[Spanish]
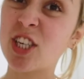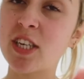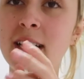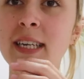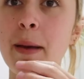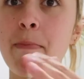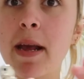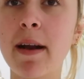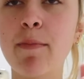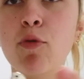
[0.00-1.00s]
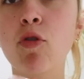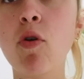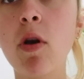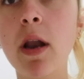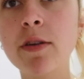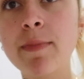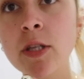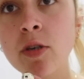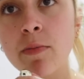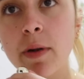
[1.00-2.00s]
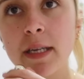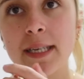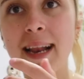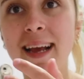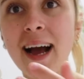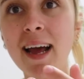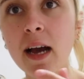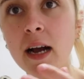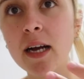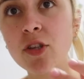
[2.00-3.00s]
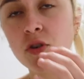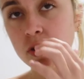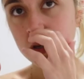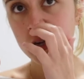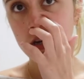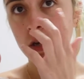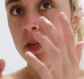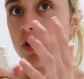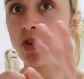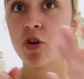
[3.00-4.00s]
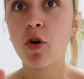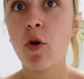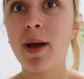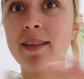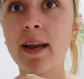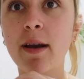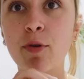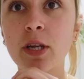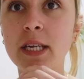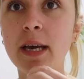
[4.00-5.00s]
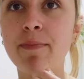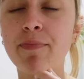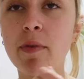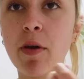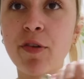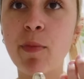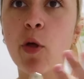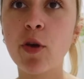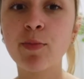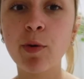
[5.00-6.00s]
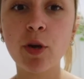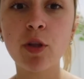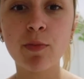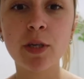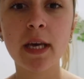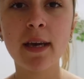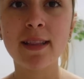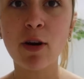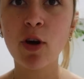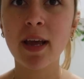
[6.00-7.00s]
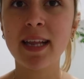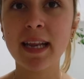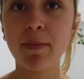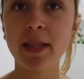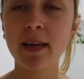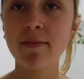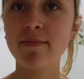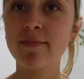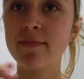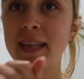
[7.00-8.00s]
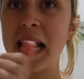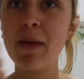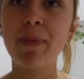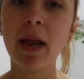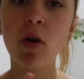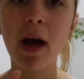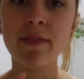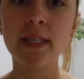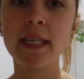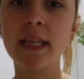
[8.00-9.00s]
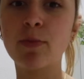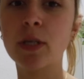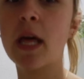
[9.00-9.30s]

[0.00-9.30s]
de Shane. Es que pierde por todos los lados, macho. En plan, se le cae a cachos. Entonces yo creo que lo voy a tirar. Porque es que a veces me lo doy, es muy bonito. Pero es que tengo que literalmente limpiarlo antes y después